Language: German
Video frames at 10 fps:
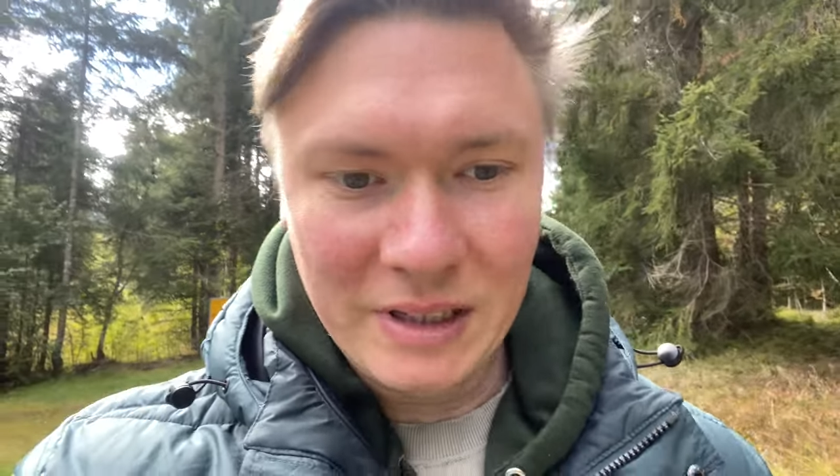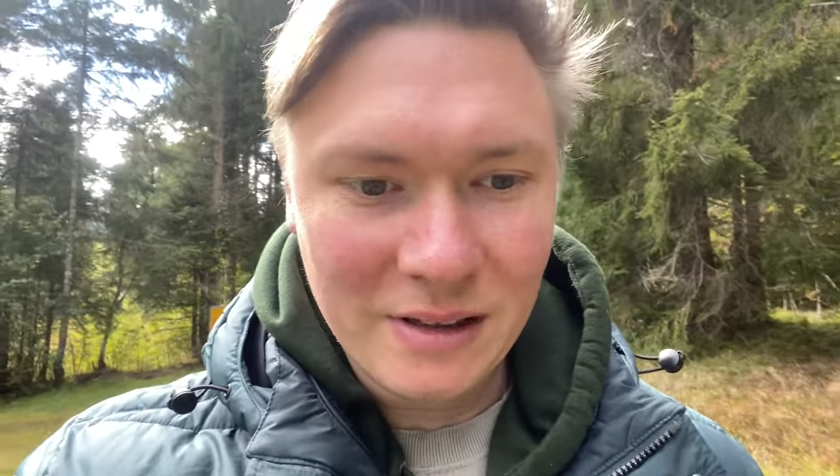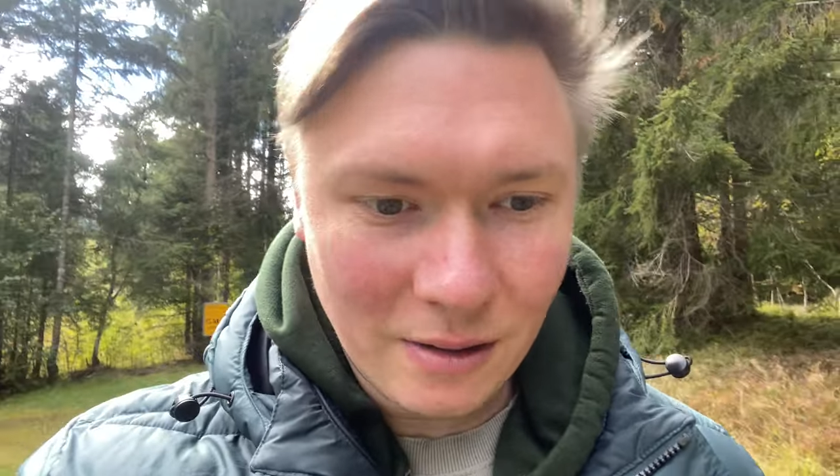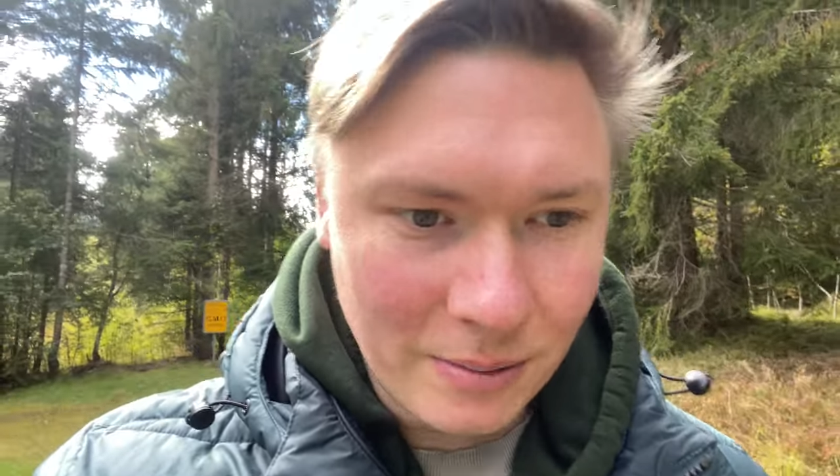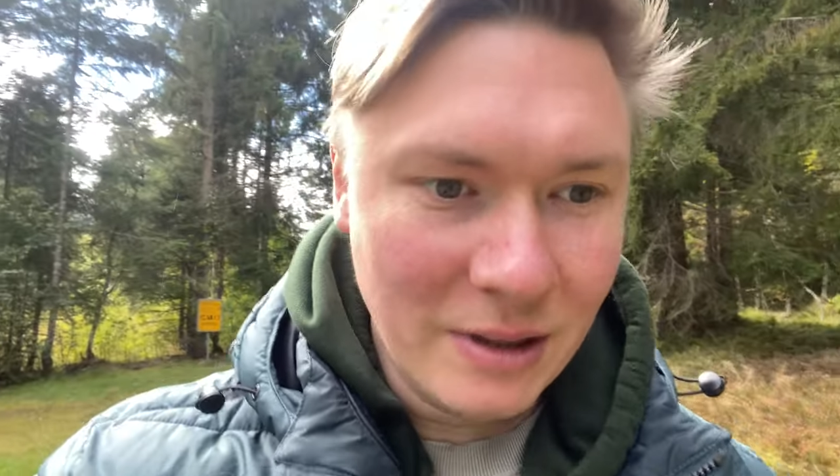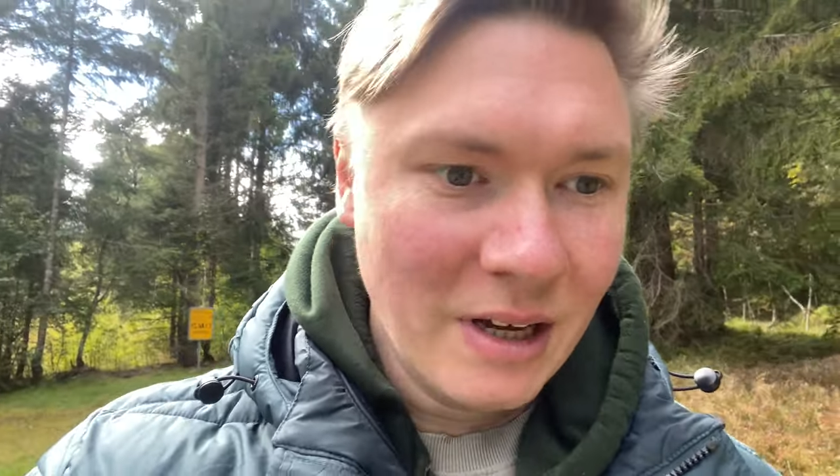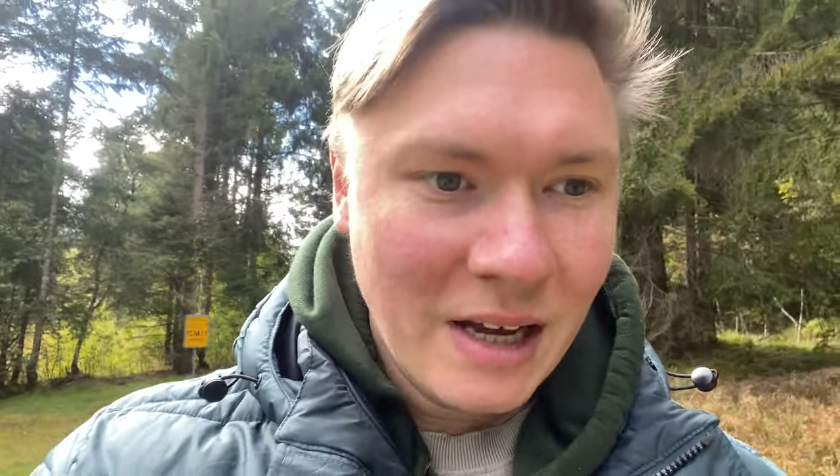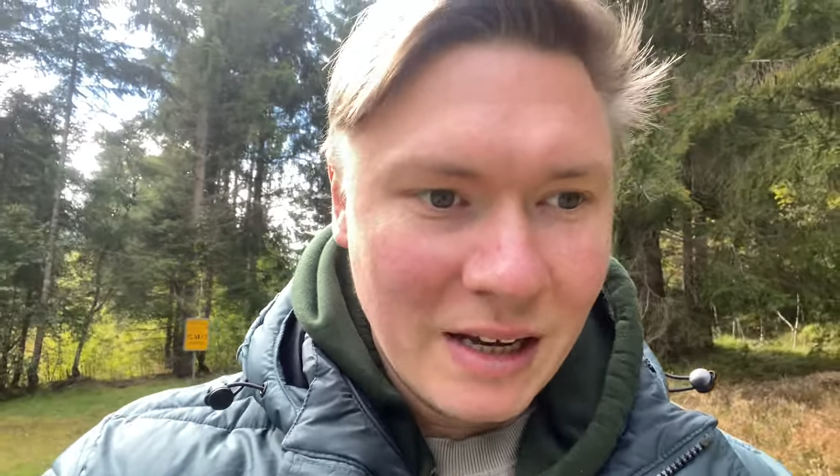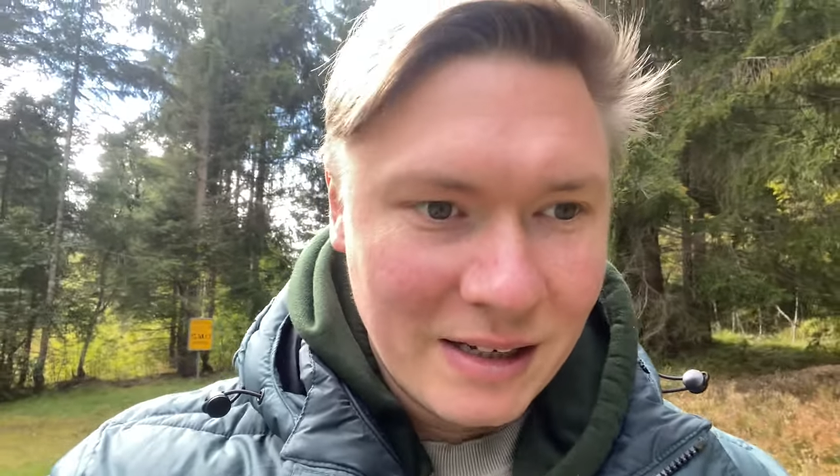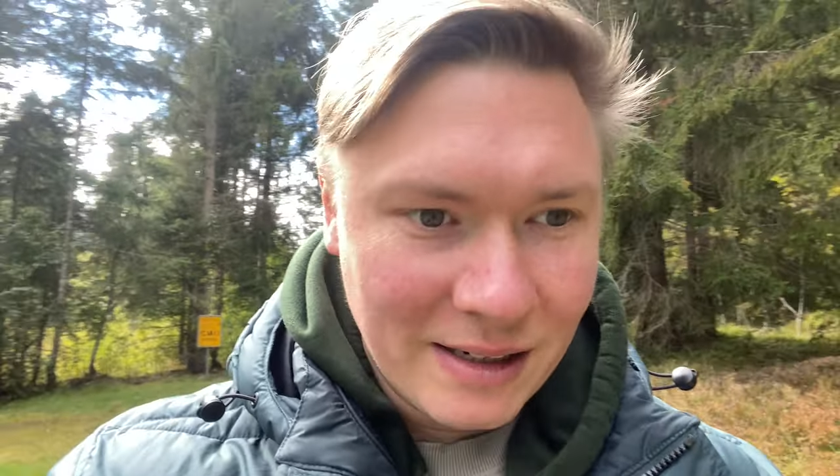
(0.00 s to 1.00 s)
Ich glaube,
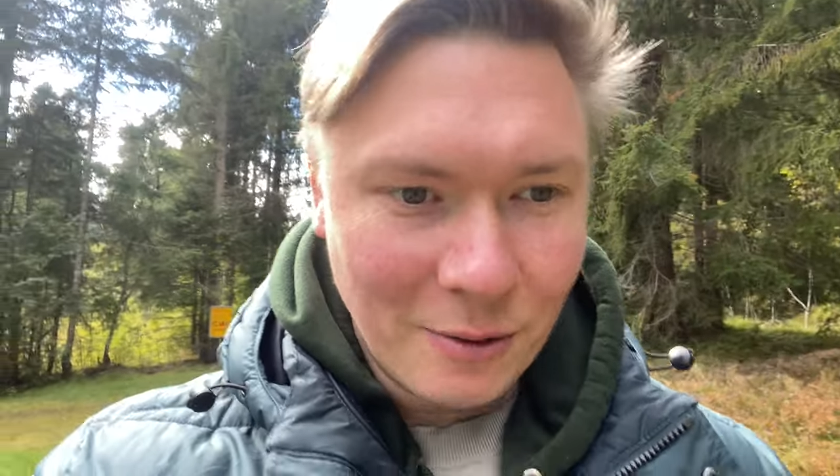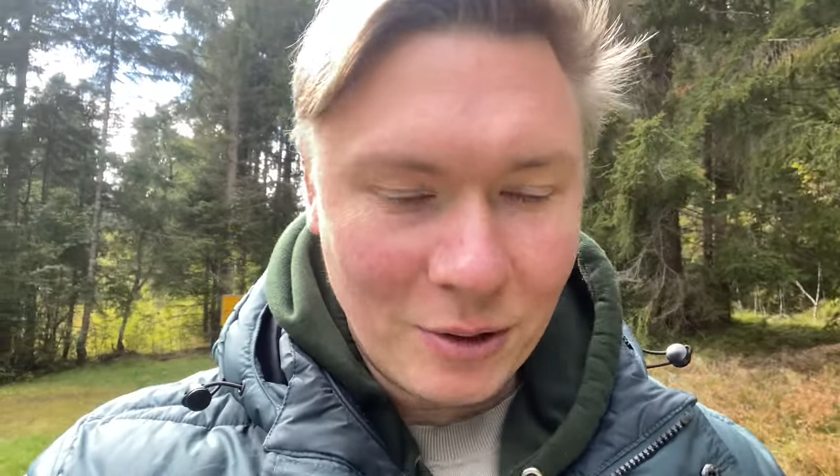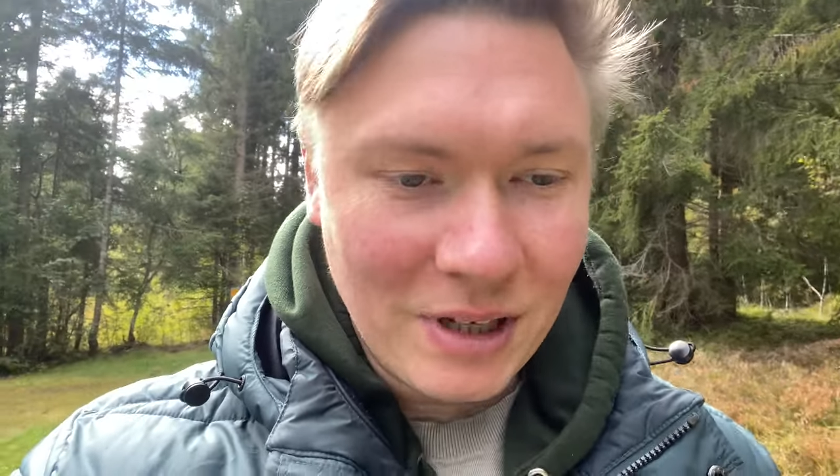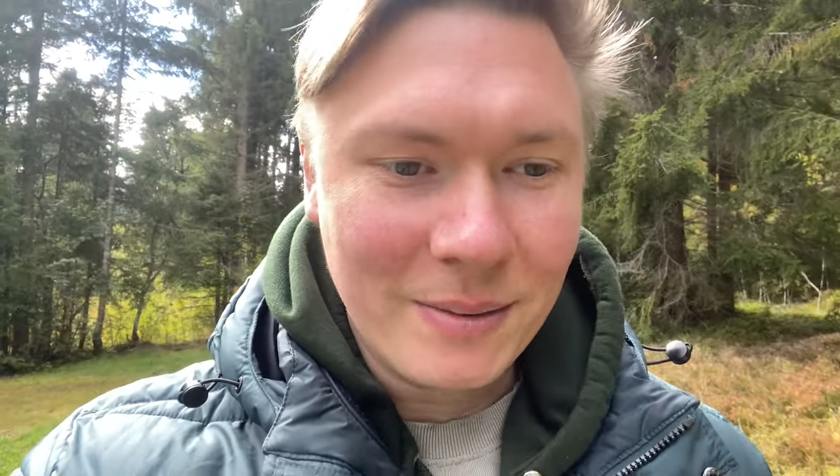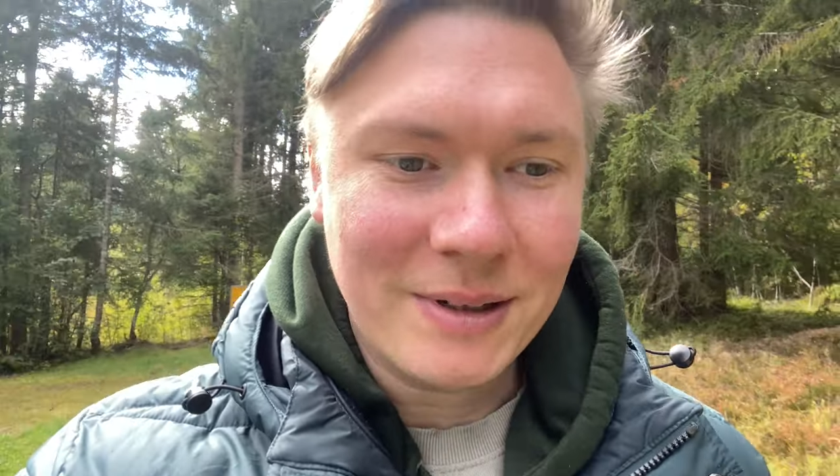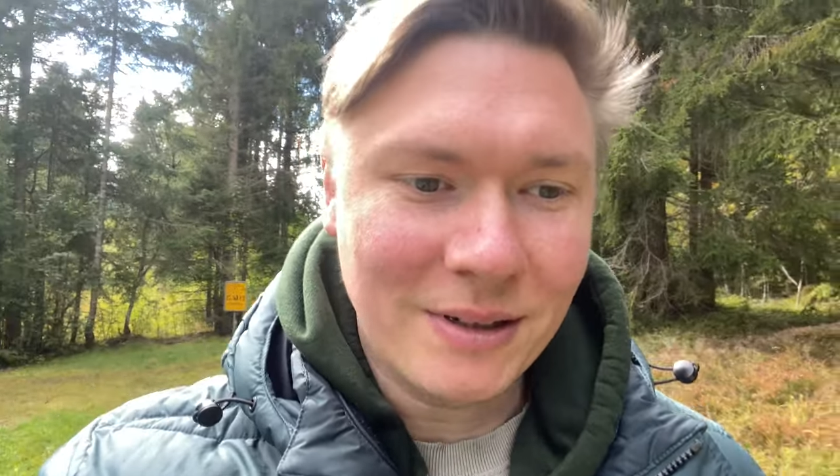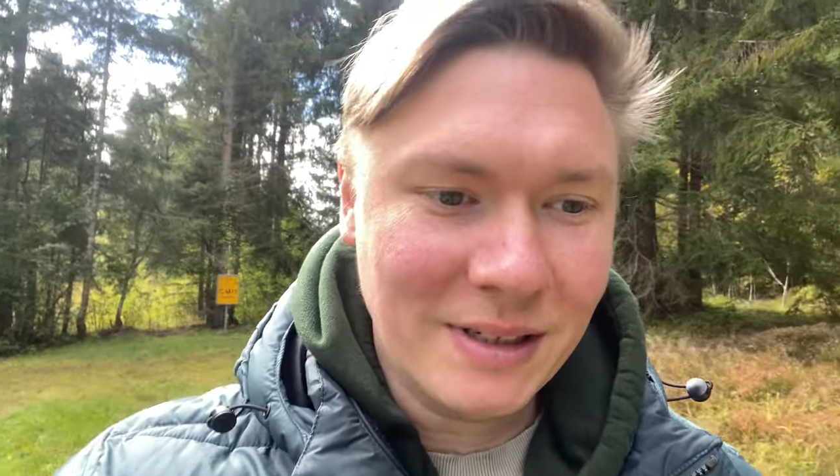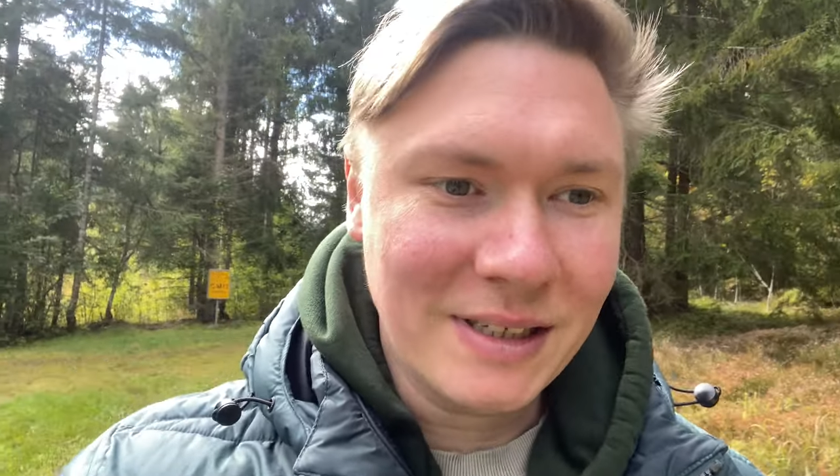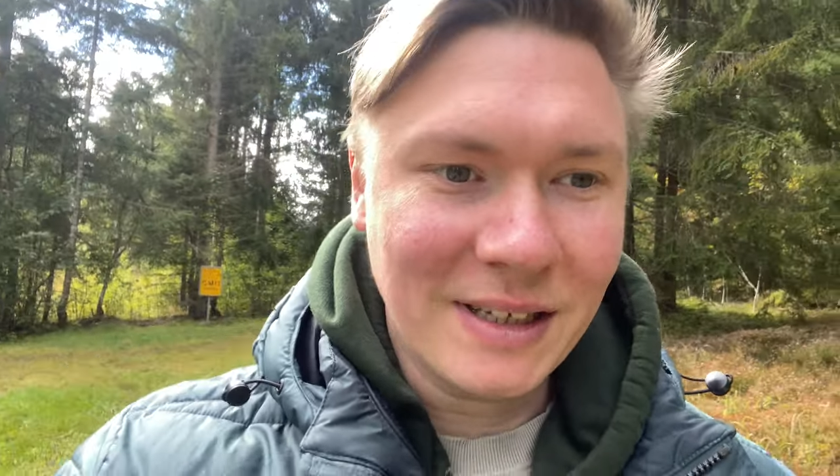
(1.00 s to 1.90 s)
den Ort habe ich noch nicht